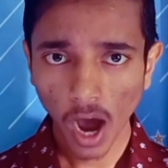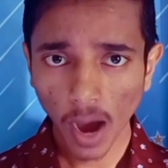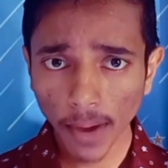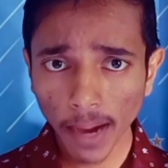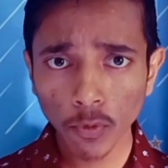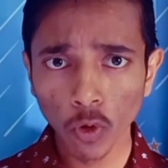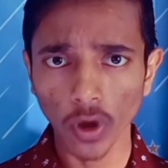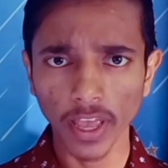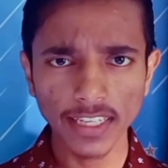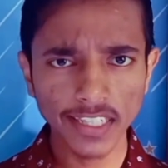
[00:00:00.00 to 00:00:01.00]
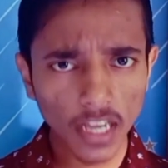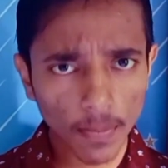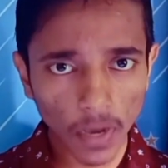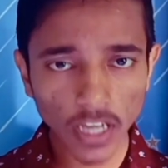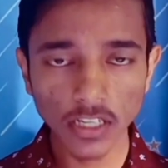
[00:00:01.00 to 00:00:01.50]
अब आपको स्टेप
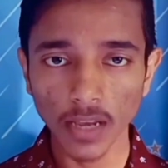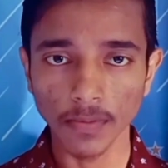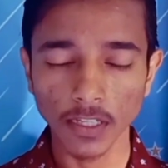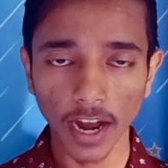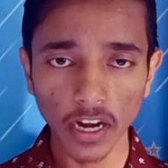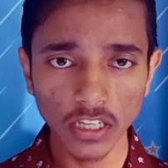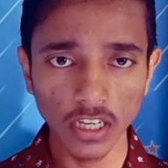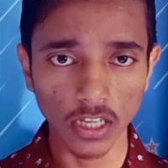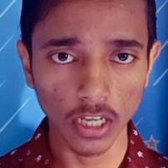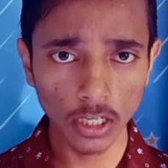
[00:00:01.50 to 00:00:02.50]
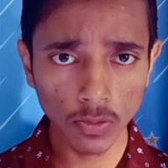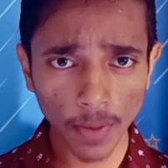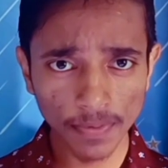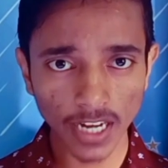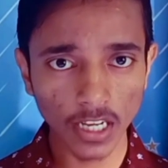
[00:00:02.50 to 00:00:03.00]
बाय स्टेप सारी चीज़ इस
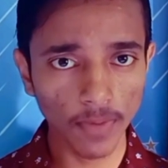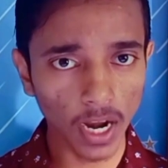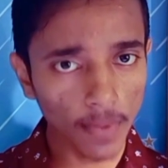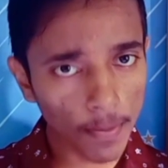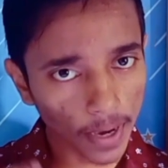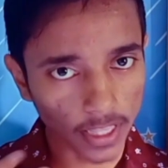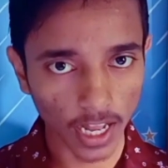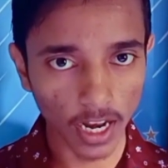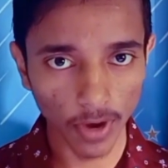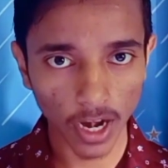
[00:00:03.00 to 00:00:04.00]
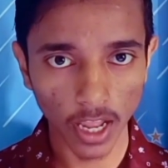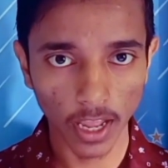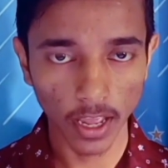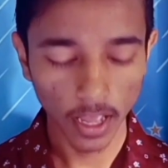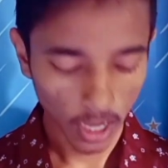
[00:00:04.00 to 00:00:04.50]
वेबसाइट के बारे में बताने वाले हैं